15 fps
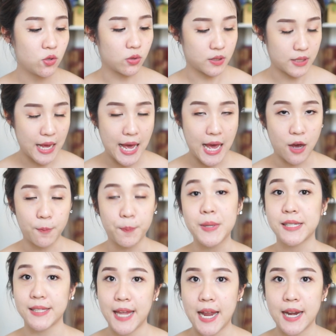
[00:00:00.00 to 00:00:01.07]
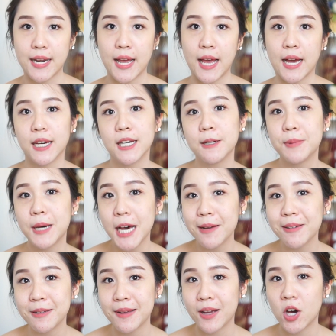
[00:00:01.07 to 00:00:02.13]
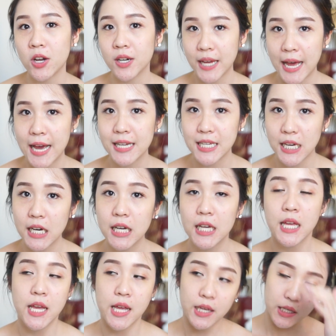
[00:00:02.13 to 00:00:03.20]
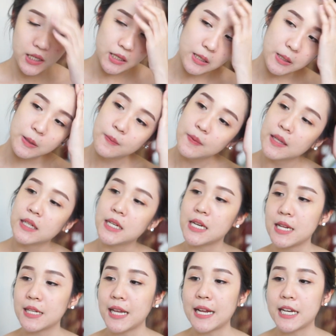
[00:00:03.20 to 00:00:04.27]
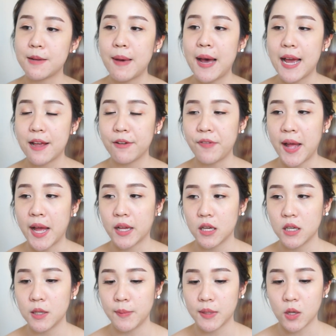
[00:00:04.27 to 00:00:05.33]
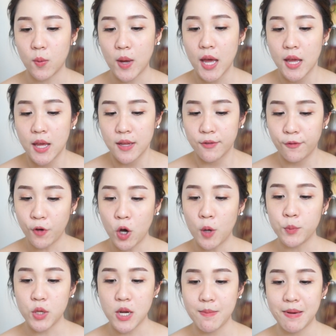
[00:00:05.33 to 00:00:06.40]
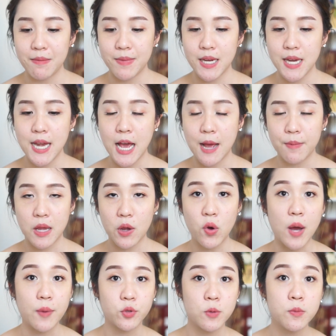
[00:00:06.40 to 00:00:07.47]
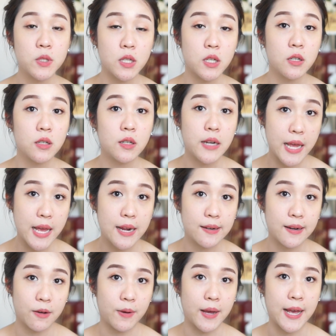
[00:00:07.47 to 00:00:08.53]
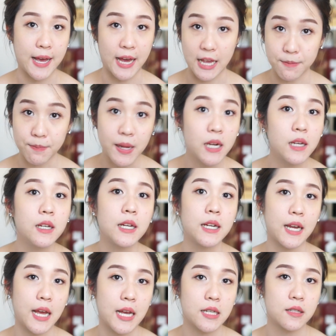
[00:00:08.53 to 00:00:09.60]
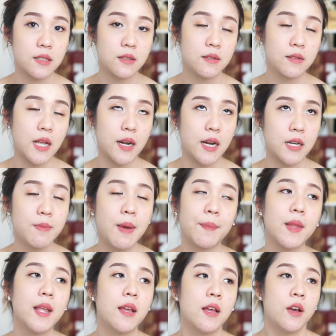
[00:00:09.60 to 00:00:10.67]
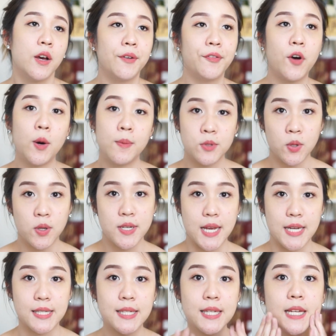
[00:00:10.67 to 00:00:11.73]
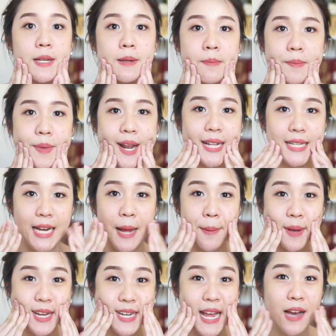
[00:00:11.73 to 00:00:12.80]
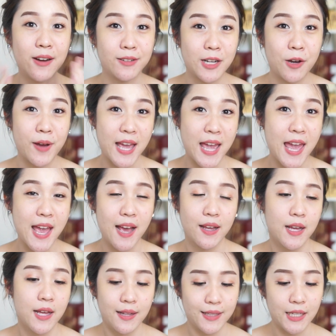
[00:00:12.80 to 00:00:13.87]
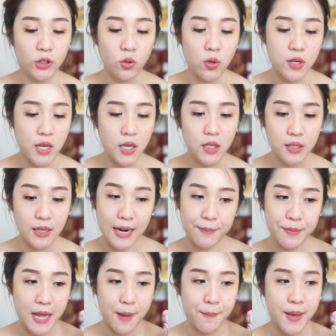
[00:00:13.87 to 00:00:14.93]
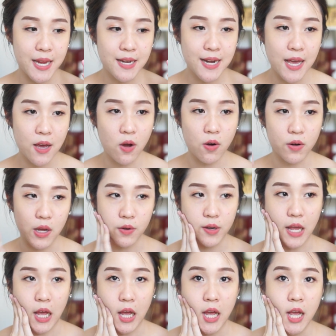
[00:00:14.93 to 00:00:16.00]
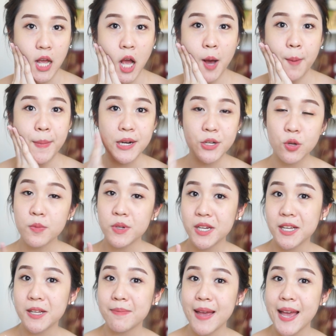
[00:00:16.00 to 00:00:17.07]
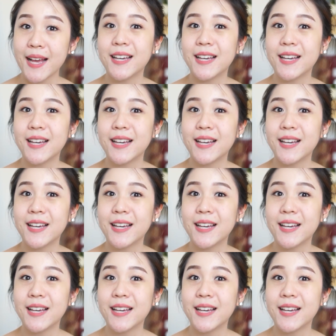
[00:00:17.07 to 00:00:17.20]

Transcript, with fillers: 51.9%นะคะ คือเพิ่มขึ้นมาค่อนข้างเยอะ คือที่นี่จะอธิบายให้ฟังก็คือเหมือนกับว่าโฟมตัวนี้มันไม่ได้ทำให้ความชุ่มชื้นหน้าเราหายไปเลยนะคะ ทางทางที่แบบโฟม ส่วนใหญ่ซึ่งมันอาจจะทำให้หน้าของเราแห้ง แต่ตัวนี้กลับทำให้หน้าของเราเนี่ย มันชุ่มชื้นมาก